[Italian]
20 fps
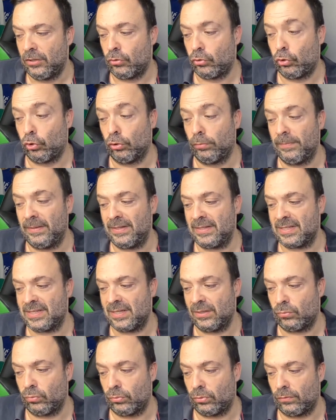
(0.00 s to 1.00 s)
come
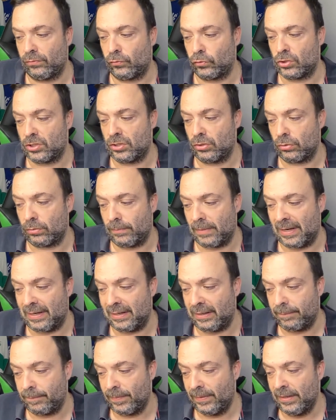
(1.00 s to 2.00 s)
se tutto fosse
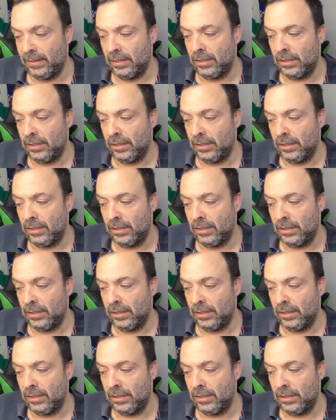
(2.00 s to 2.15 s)
normale.